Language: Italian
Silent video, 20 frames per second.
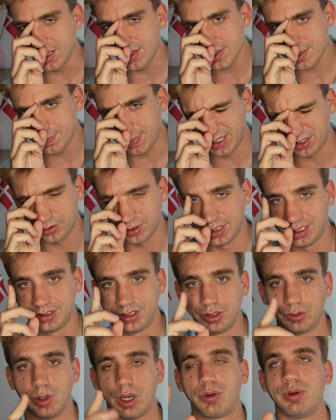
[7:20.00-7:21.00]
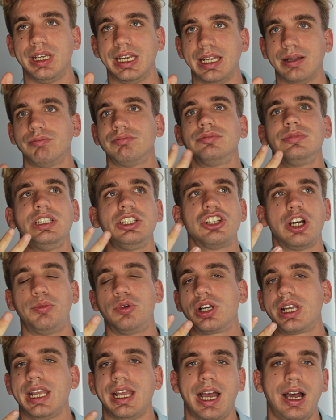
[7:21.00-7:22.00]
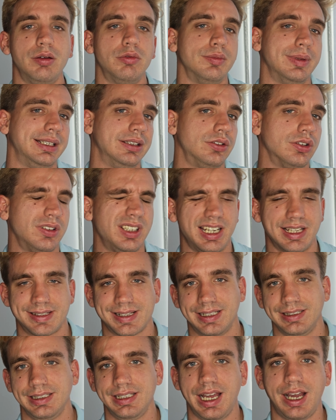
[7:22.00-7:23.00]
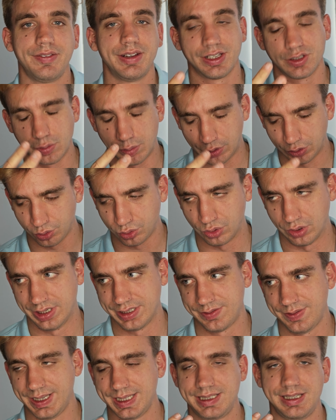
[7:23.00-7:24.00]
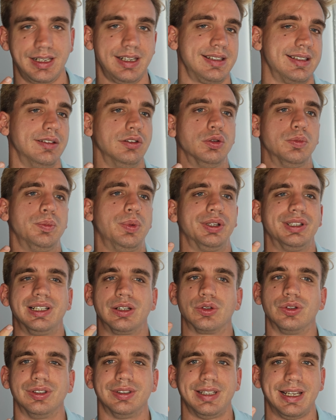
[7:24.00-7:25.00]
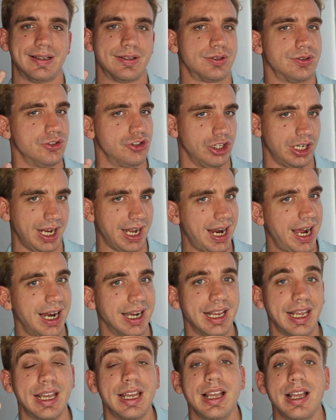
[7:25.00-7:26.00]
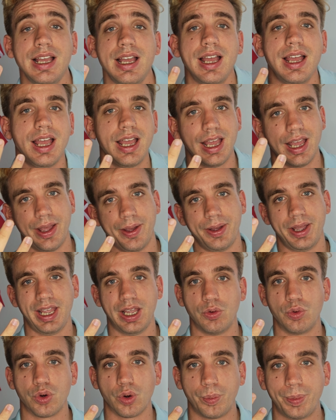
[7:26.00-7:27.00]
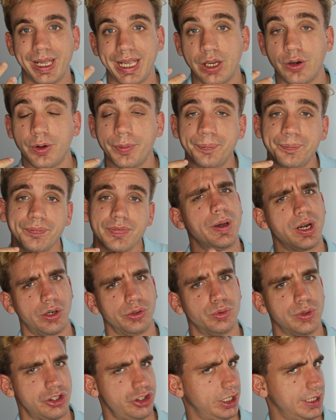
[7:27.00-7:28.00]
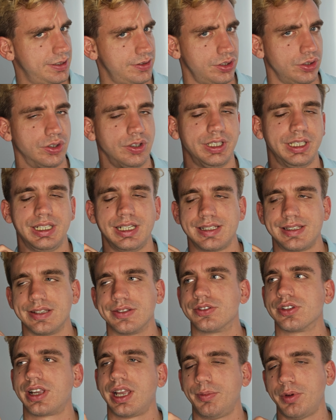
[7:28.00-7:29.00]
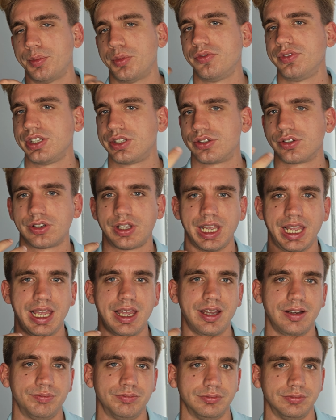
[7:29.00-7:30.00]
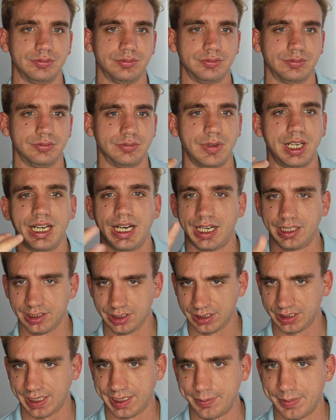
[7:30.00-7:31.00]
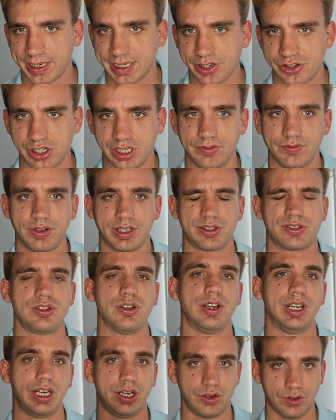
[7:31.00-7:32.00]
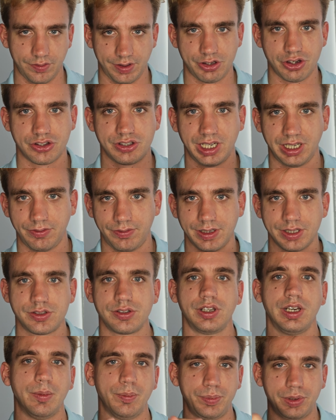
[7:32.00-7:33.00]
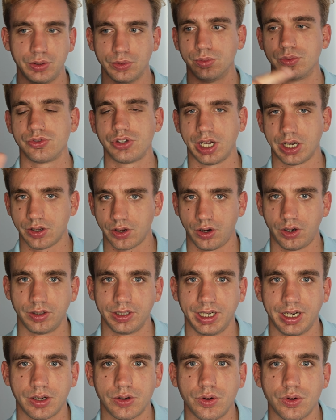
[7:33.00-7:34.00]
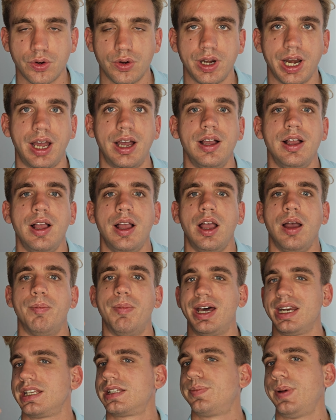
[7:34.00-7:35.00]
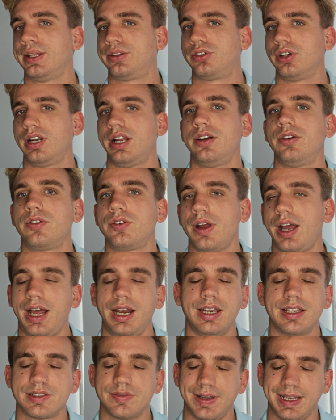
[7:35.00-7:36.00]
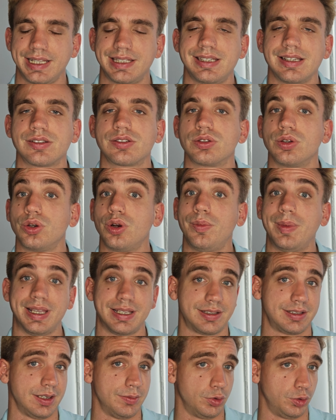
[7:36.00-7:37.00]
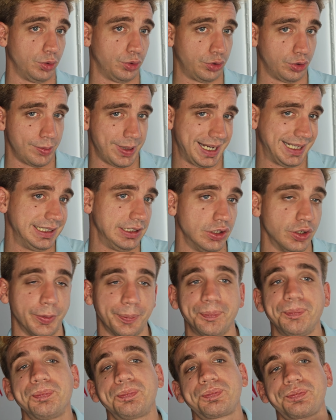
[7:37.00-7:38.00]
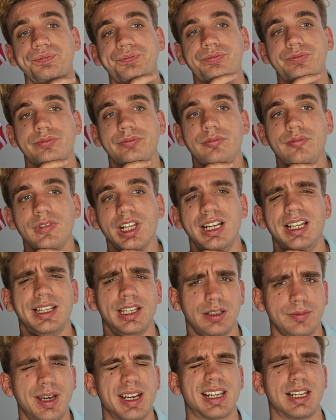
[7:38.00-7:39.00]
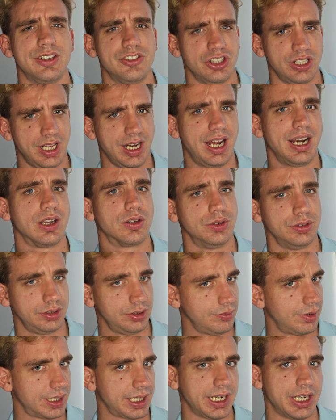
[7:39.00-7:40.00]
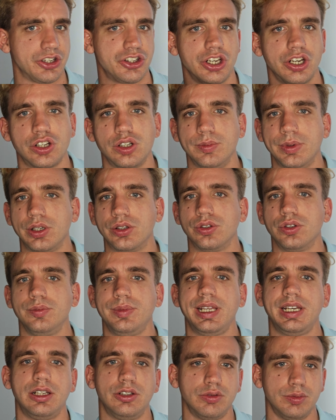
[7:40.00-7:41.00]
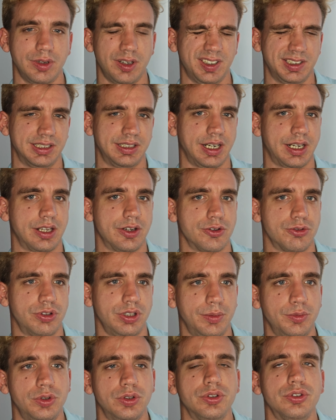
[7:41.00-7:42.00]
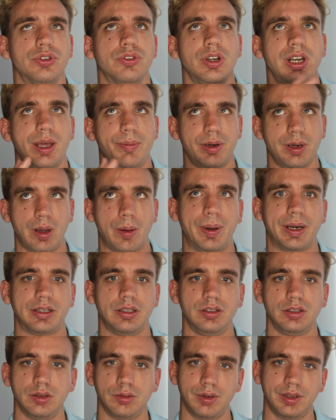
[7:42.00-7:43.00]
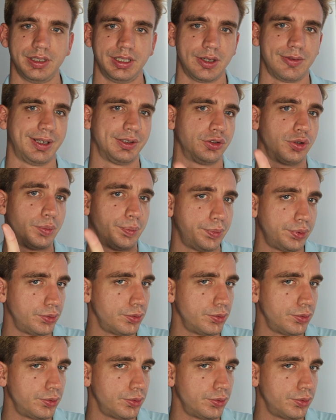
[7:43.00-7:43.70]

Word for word: rispetto alle altre due. Quindi diciamo che al momento la Scandinavia, soprattutto la Svezia, risente un po' del contesto generale eh, europeo, con però due eccezioni, nel senso che abbiamo visto che mh, in Danimarca c'è l'inflazione, in Norvegia c'è l'inflazione più, cioè il crollo della corona, ma rispetto alla, Nor- alla Svezia sono messe molto meglio. La Danimarca in generale continua a crescere come economia, nel 2023 è cresciuta molto, nella prima parte del 2024